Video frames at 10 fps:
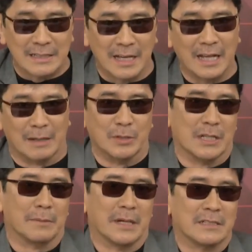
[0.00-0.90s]
Eh, alam niyo
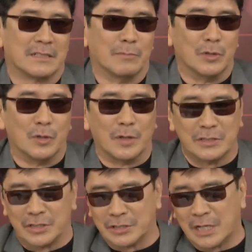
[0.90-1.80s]
naman sa mundo ng
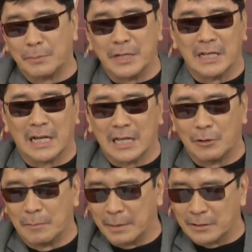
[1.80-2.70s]
sinasabing
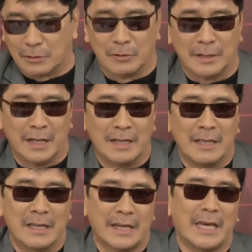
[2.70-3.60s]
ginagalaw ang pagdroga,
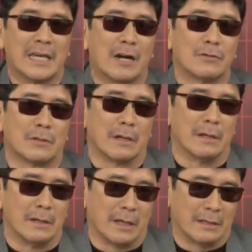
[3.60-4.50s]
kaya ikaw
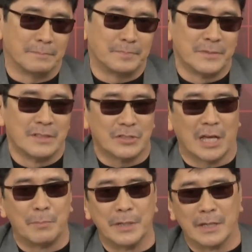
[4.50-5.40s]
trililing.
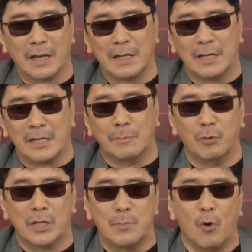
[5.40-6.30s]
Sabi niya,
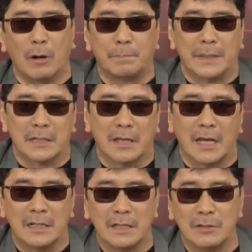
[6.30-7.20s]
libo-libo ang
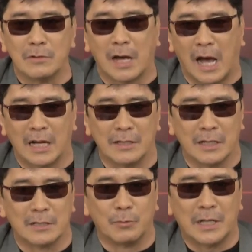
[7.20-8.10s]
pinatay ninyo na
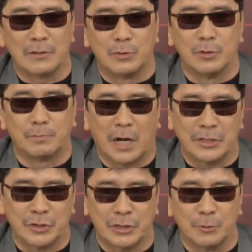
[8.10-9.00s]
adik without due
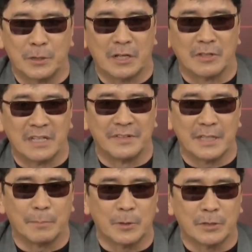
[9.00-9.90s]
process and without
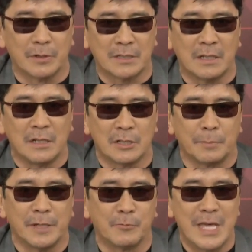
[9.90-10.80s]
giving the opportunity to
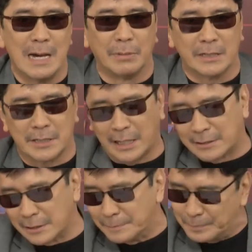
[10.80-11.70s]
be rehabilitated.